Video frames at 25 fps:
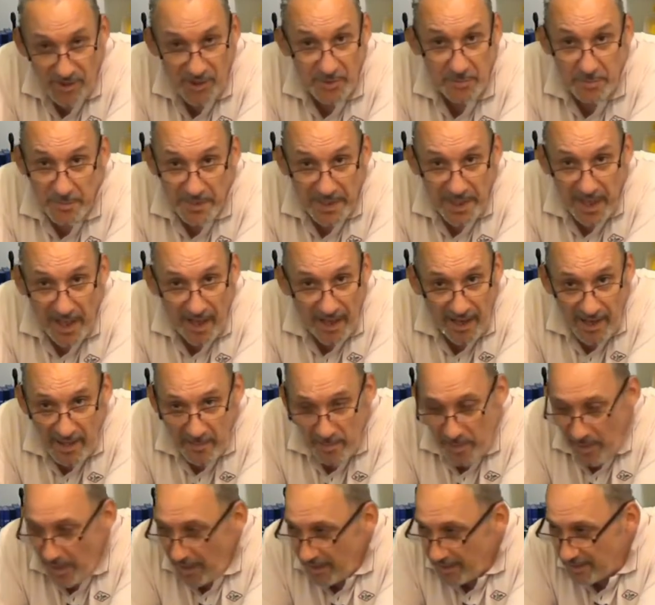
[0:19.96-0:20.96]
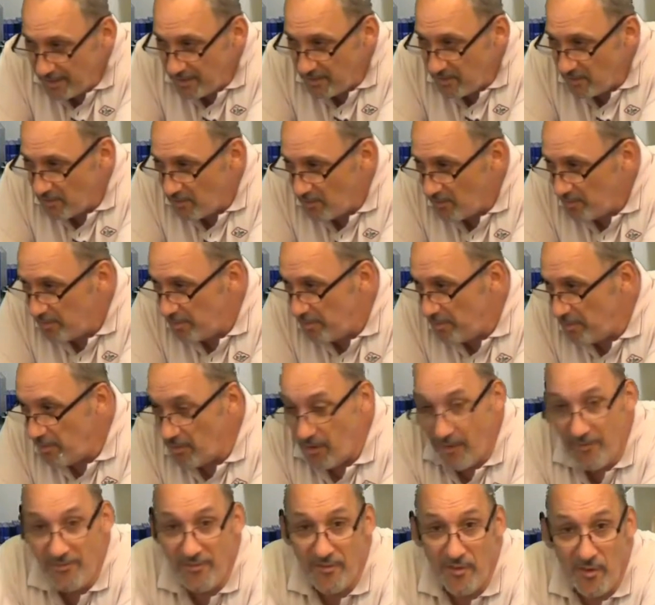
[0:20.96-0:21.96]
Jim Carrey par exemple,
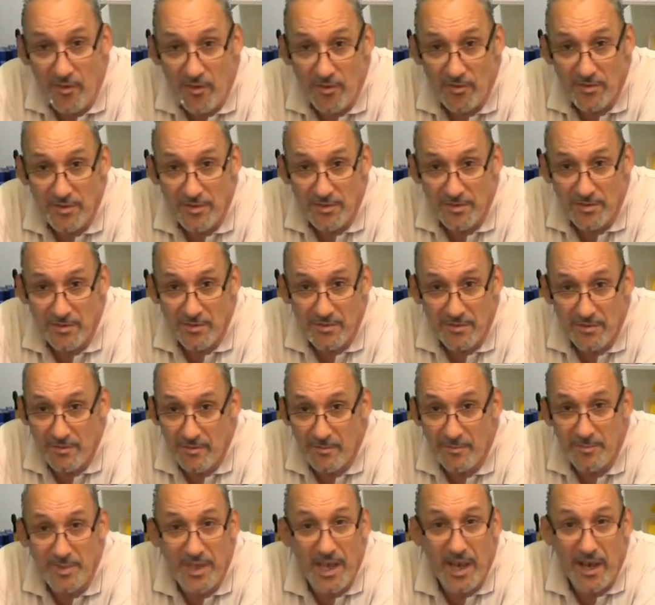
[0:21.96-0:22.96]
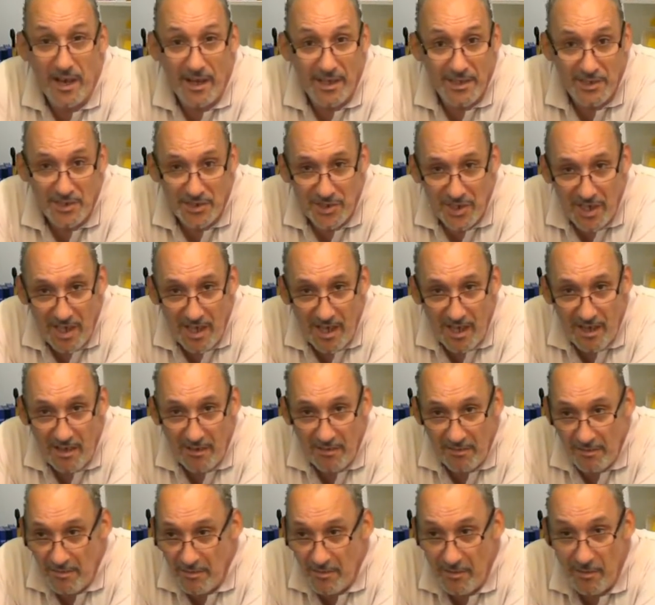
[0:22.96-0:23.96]
en France Pierre
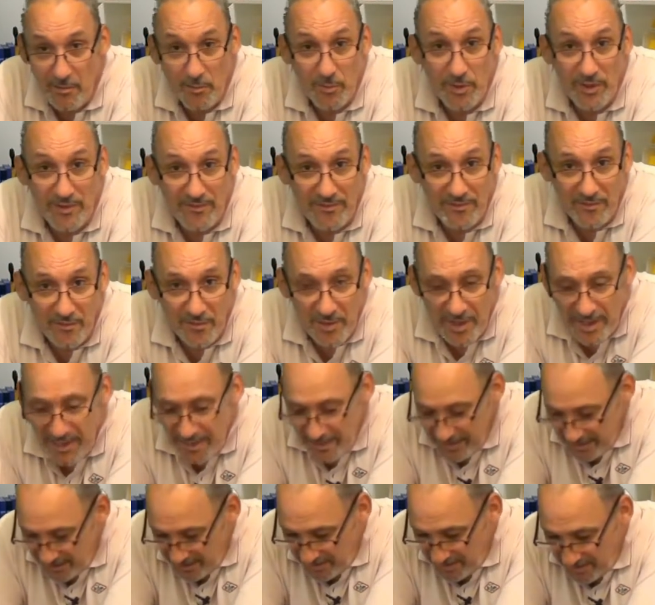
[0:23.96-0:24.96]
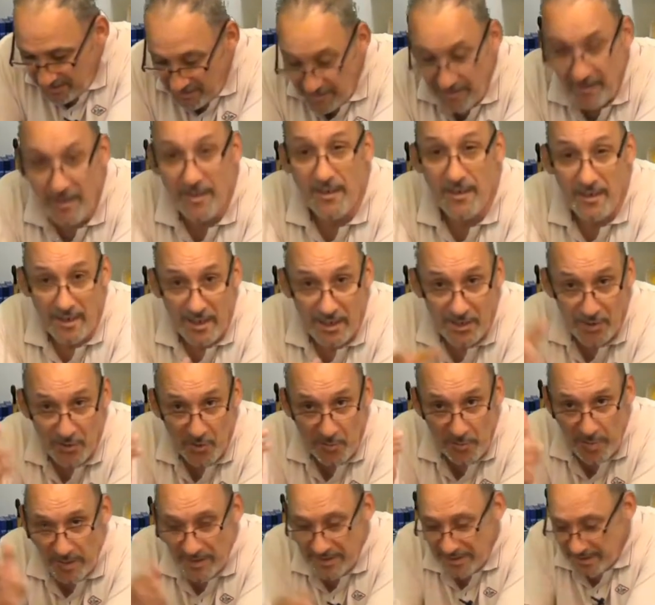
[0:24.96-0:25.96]
Richard, Louis de Funès, et
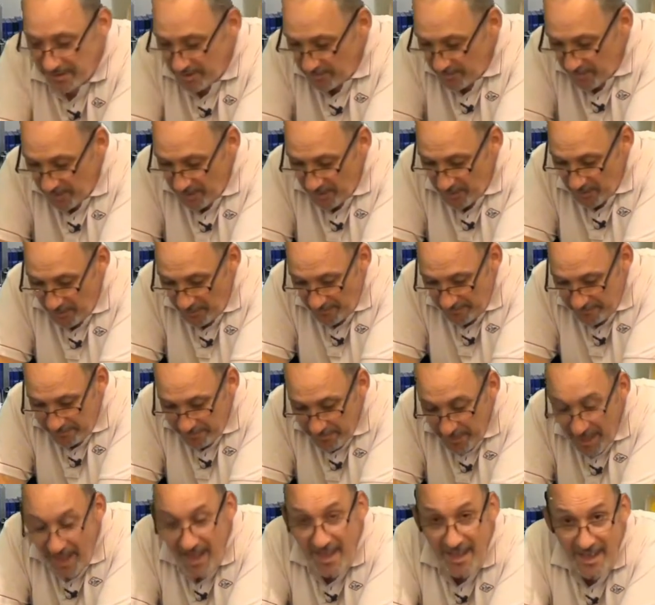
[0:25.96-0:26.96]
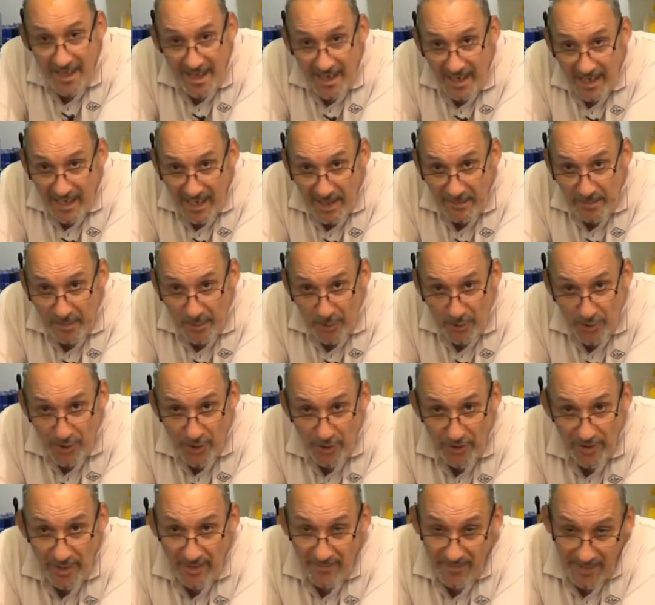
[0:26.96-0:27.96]
j'en passe et des meilleurs. Les plus
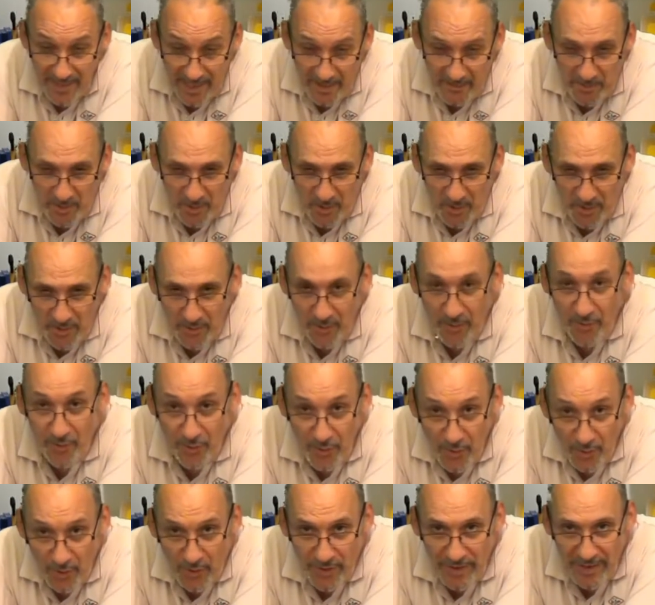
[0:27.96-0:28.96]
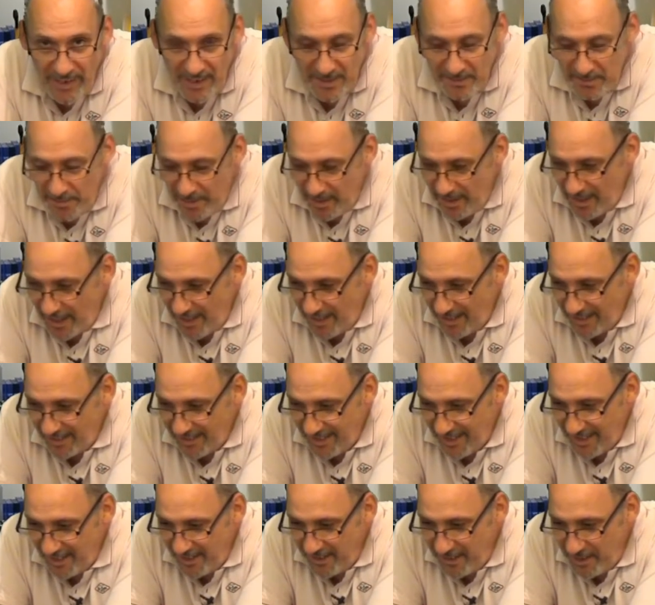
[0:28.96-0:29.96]
jeunes évidemment ne connaissent pas la
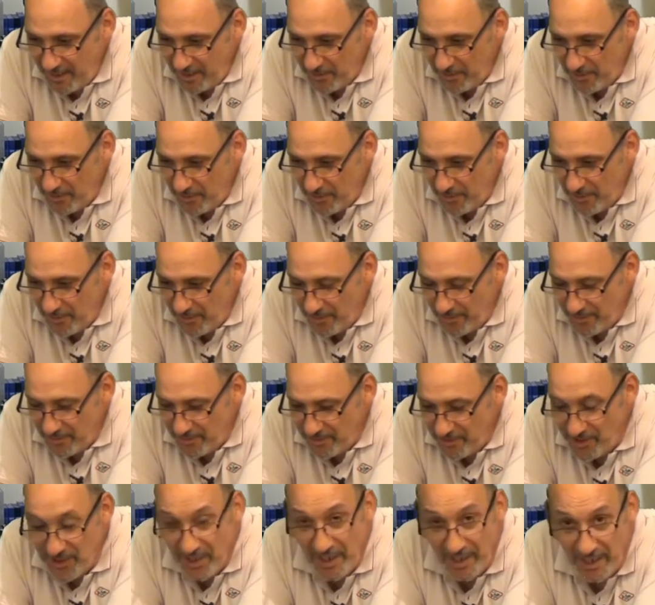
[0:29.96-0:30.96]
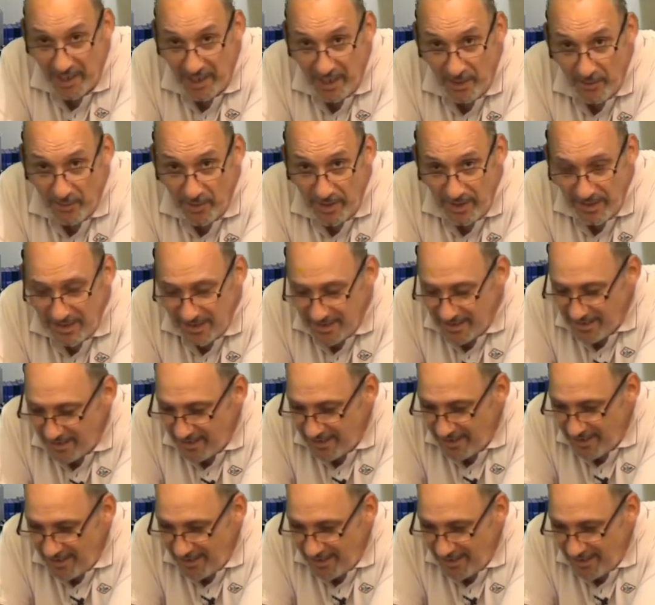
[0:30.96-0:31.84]
carrière de Jerry Lewis.